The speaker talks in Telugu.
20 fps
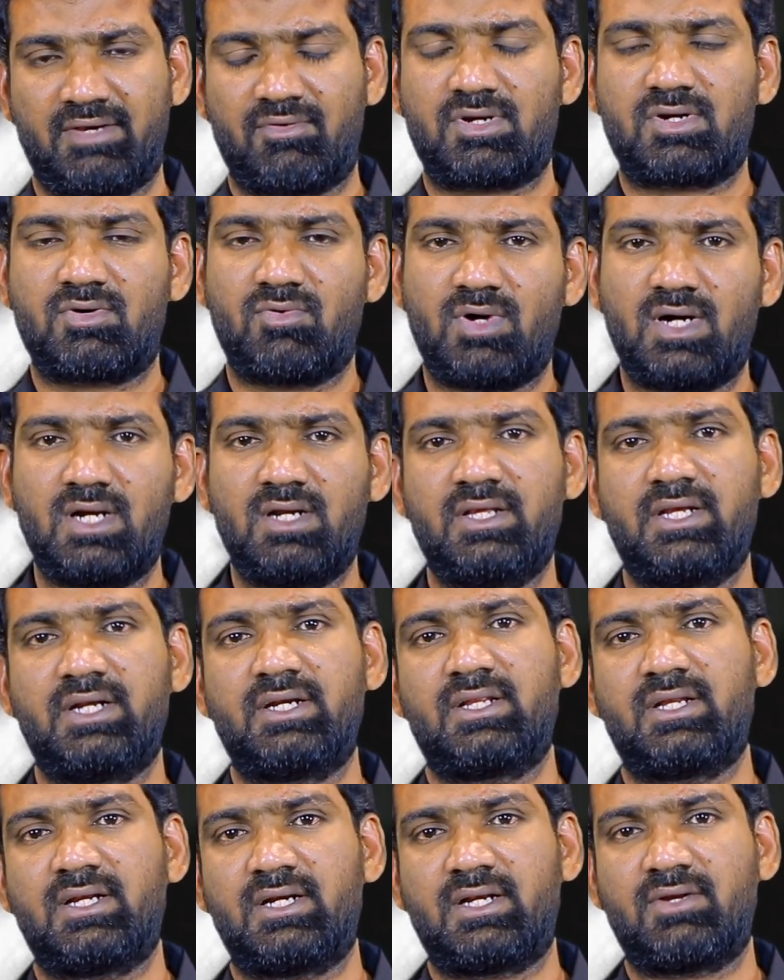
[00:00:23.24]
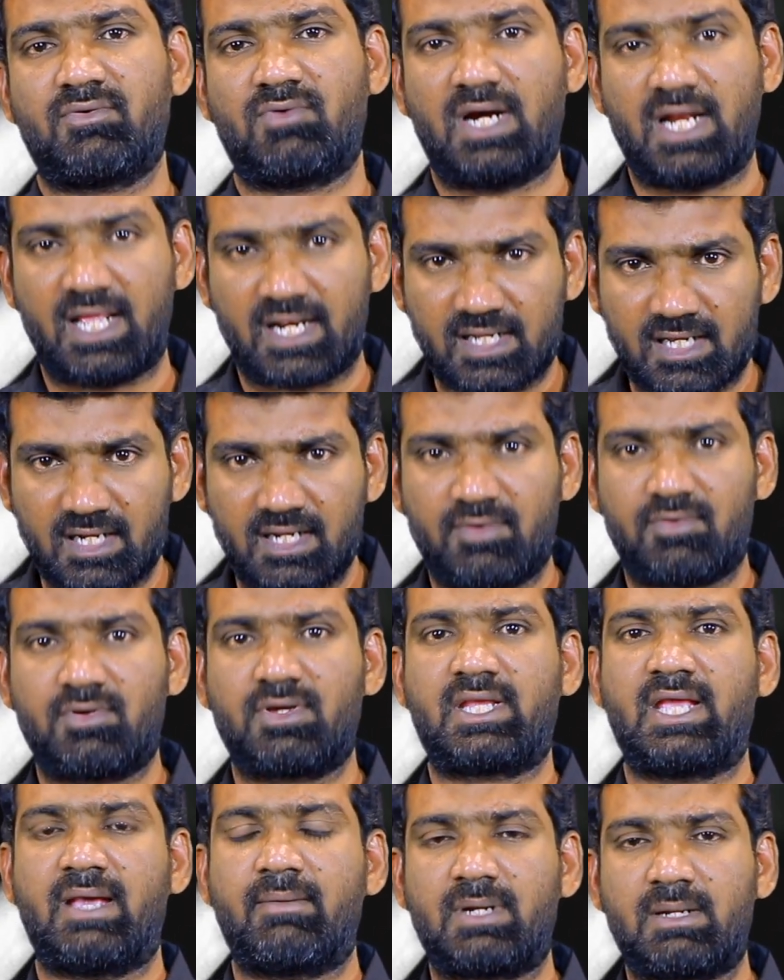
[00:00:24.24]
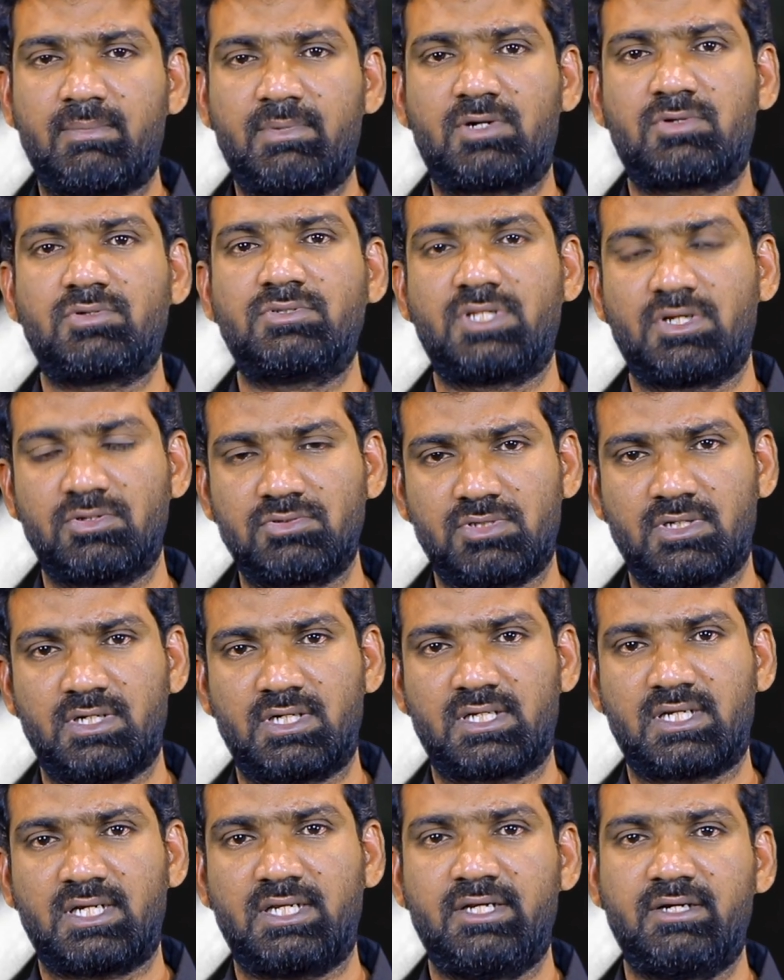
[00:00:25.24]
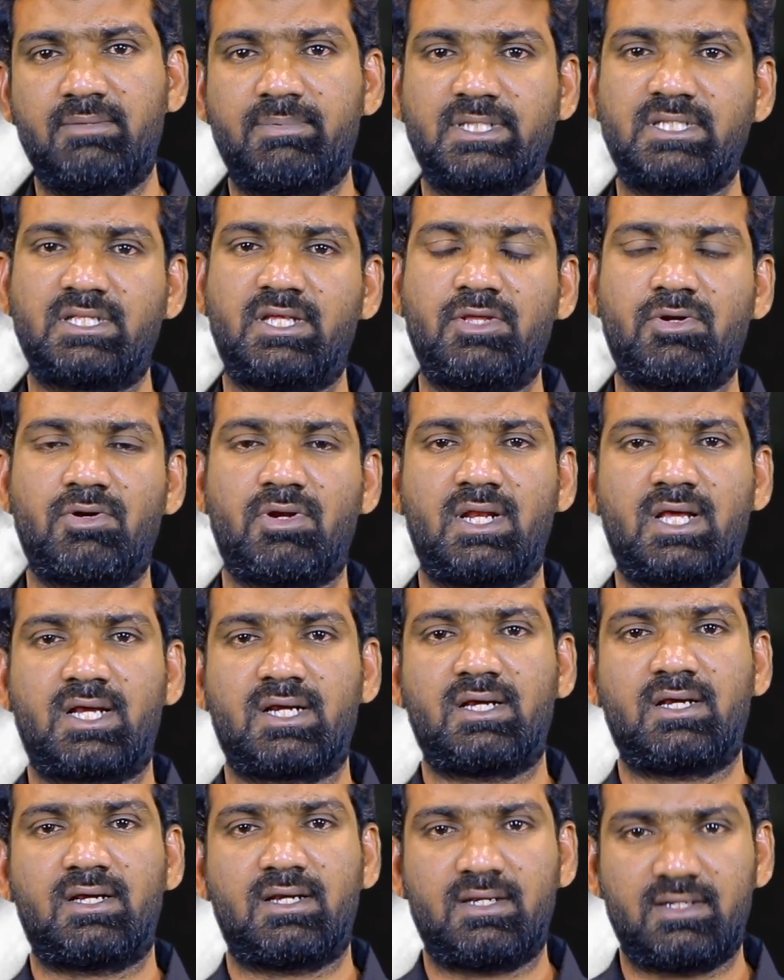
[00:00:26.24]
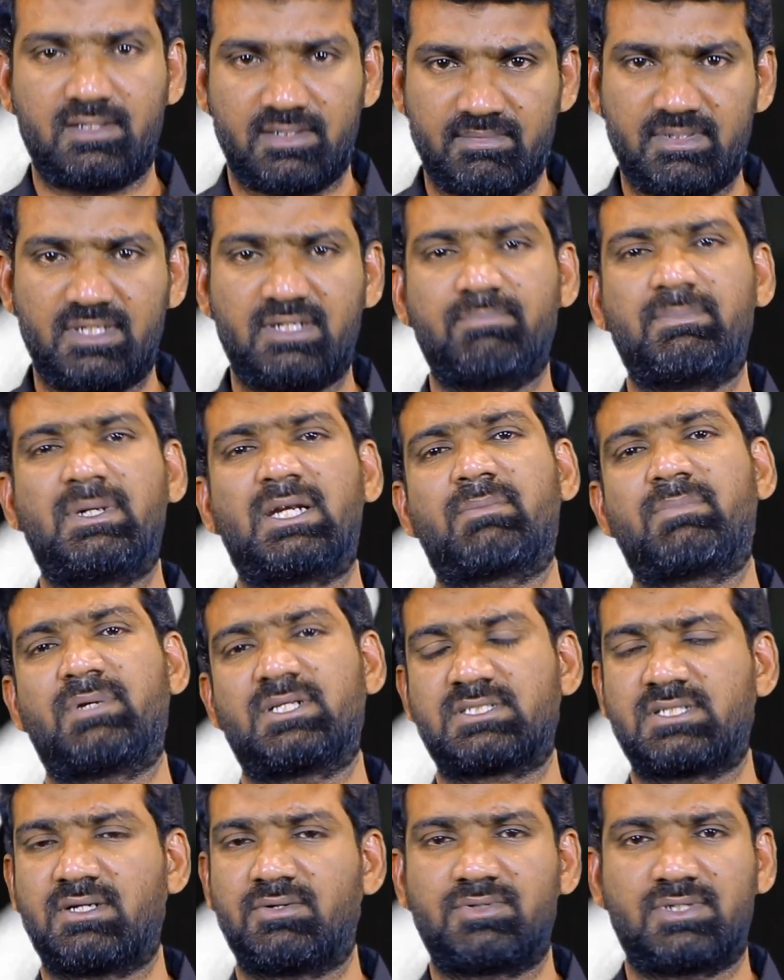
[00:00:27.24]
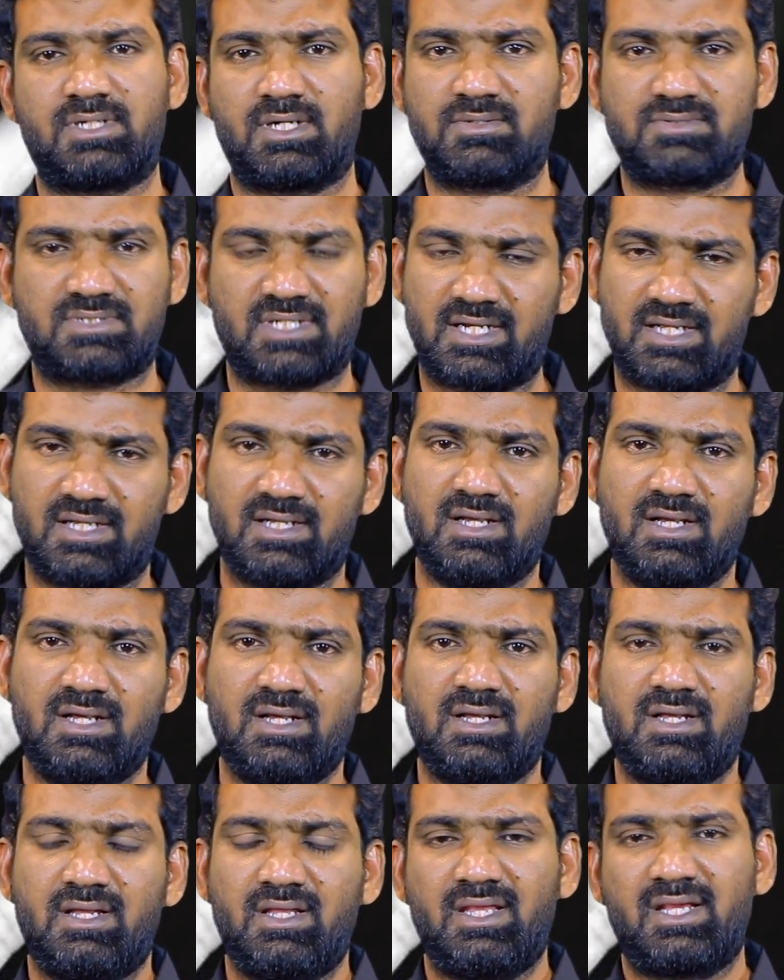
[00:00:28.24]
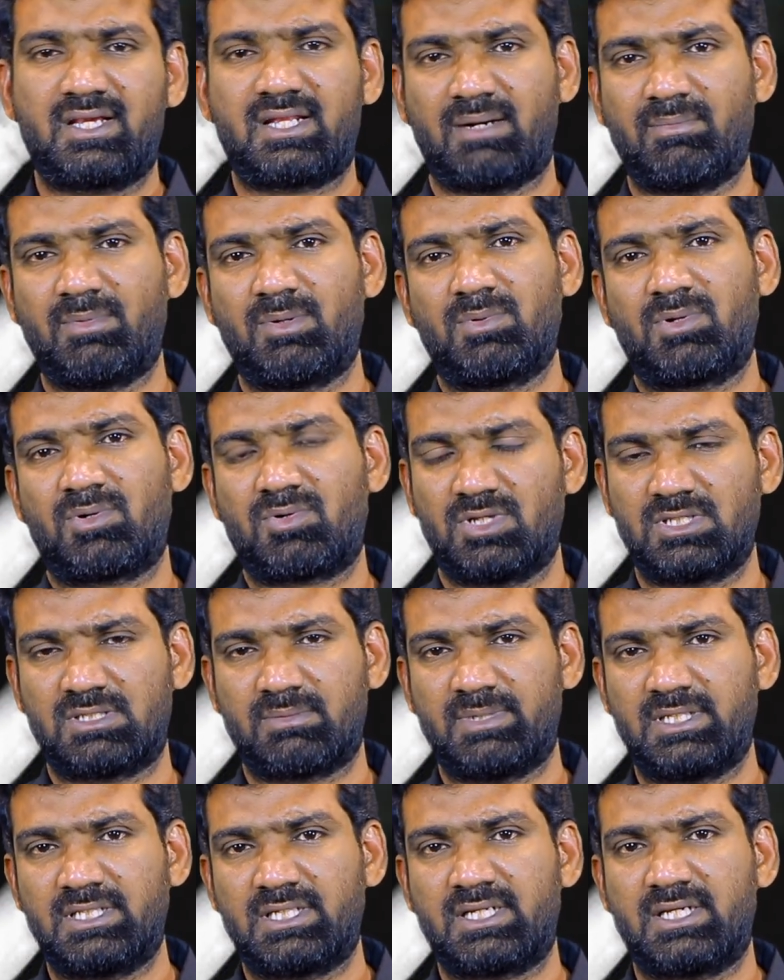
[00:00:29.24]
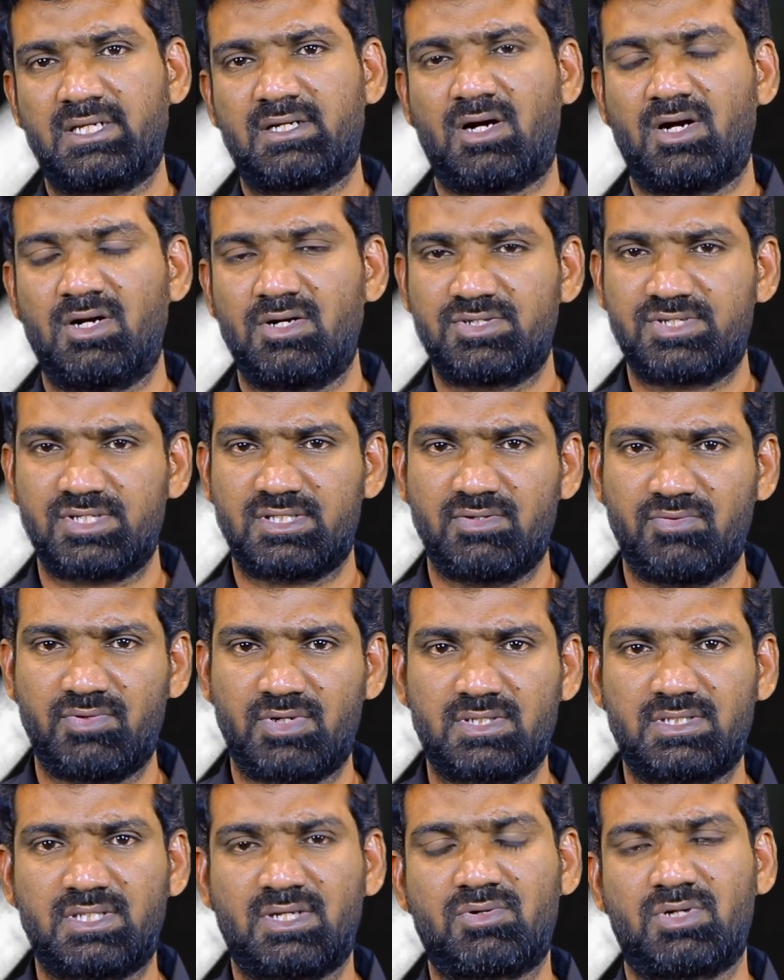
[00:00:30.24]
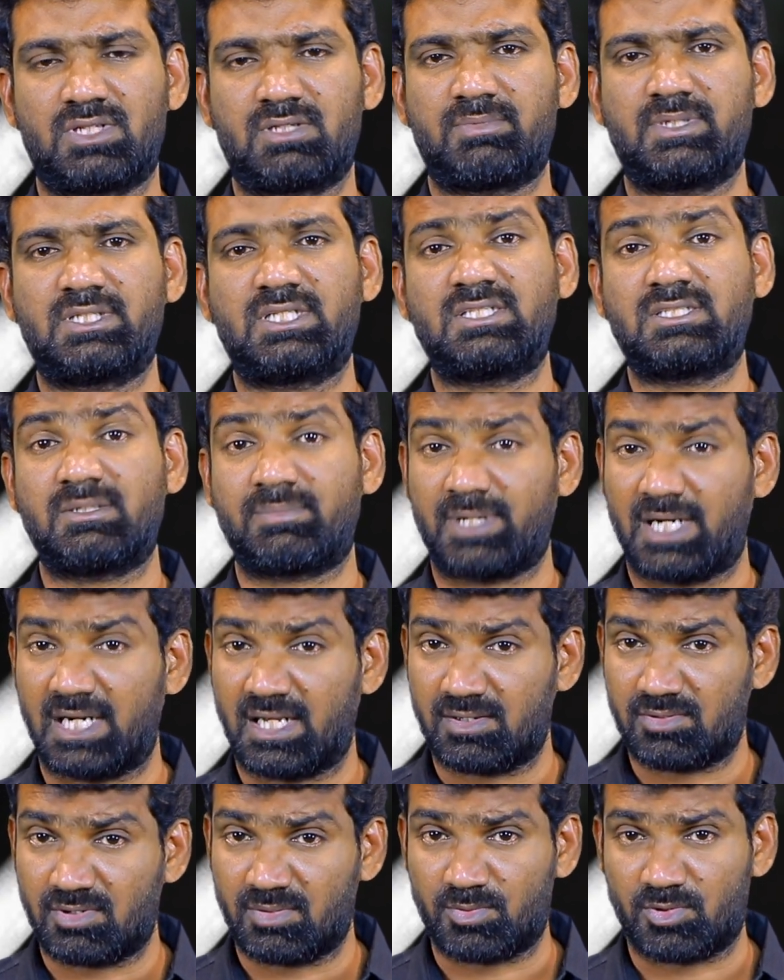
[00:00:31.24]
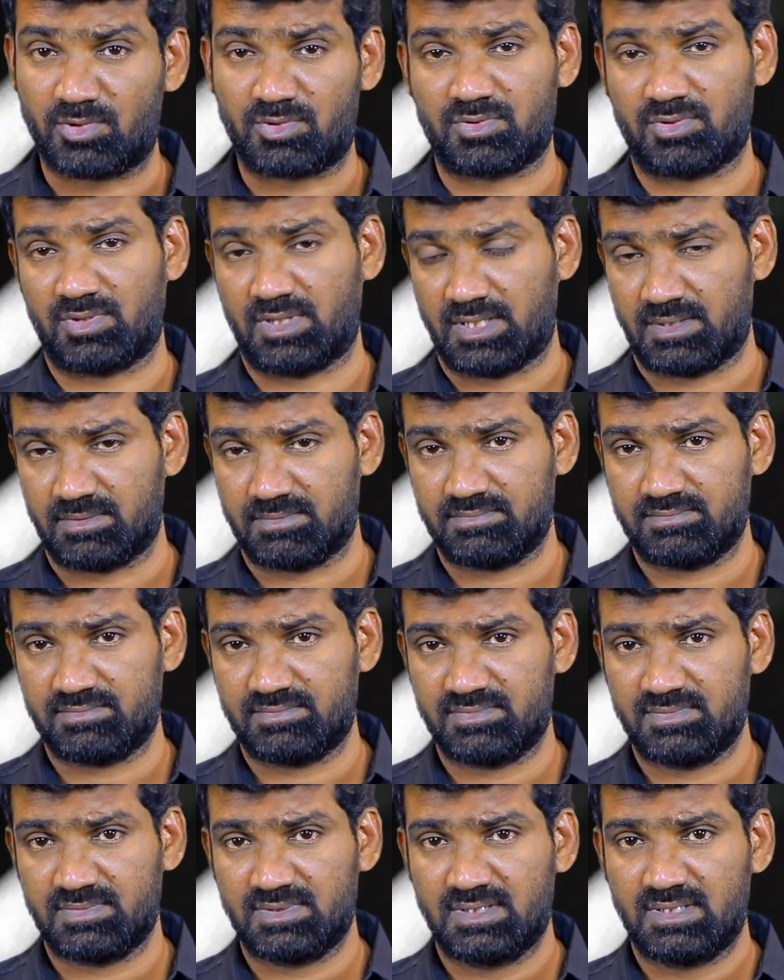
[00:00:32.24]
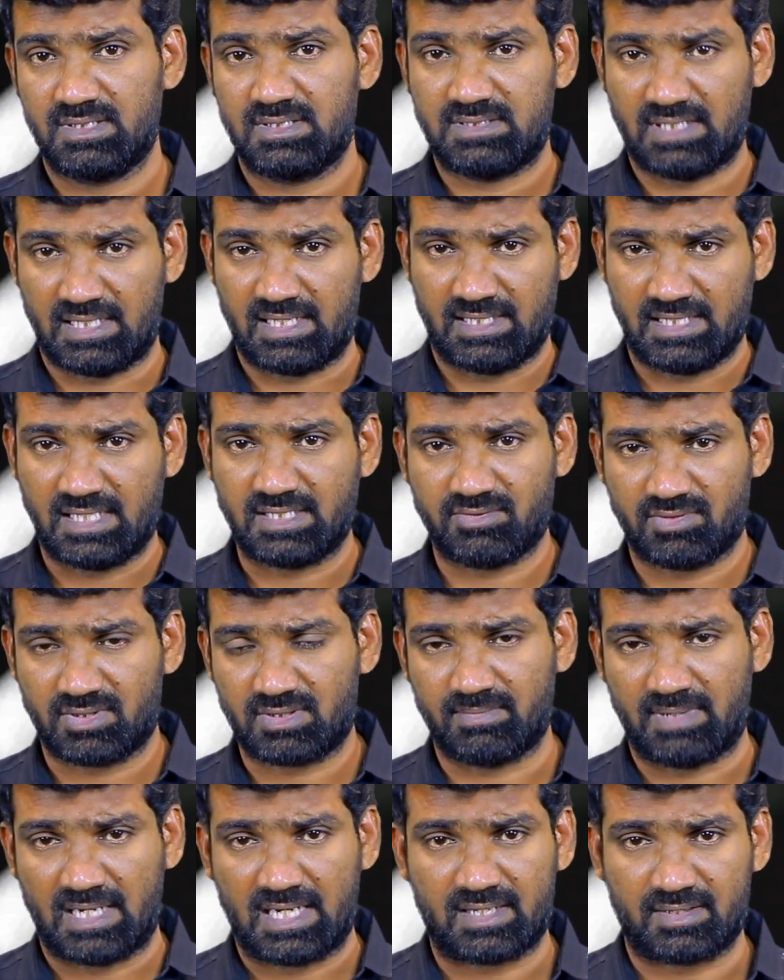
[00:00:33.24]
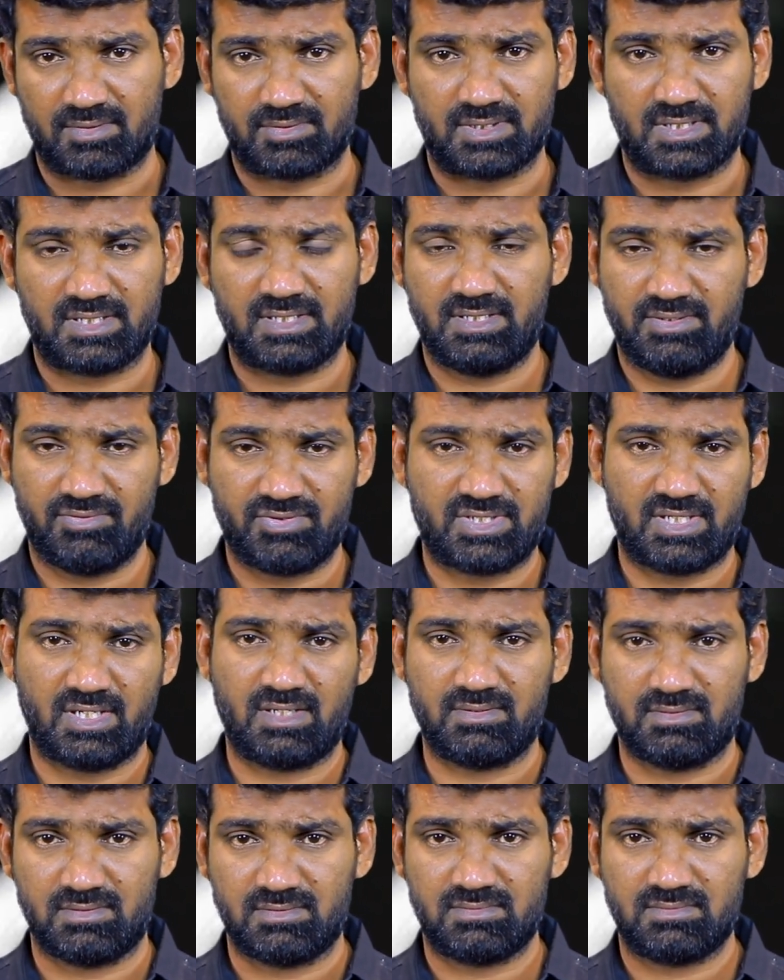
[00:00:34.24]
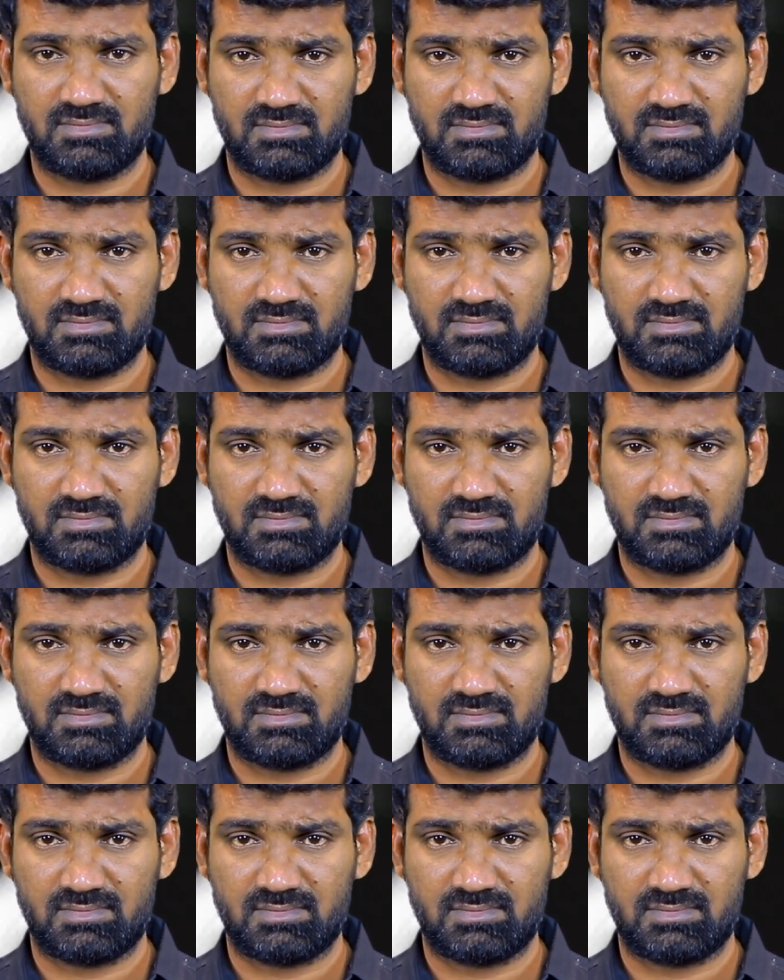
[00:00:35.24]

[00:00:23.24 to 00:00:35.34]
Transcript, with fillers: ఎవరికి వాళ్ళు ఏంటి అంటే వాడు వెనకాల ఎవడో కెమెరా పెట్టుకుని తిరుగుతున్నట్టుగా ఈ పెద్ద హీరోలాగా బిల్డప్లు ఇస్తూ ఉంటాడు సరే ఈ క్రమంలో కొంతమందికి కాళ్ళు చేతులు విరిగితే కొంతమంది అయితే ప్రాణాలు కూడా పోగొట్టుకున్నారు సరే అది అంతవరకు బాగానే ఉంది ఈ విషయాలు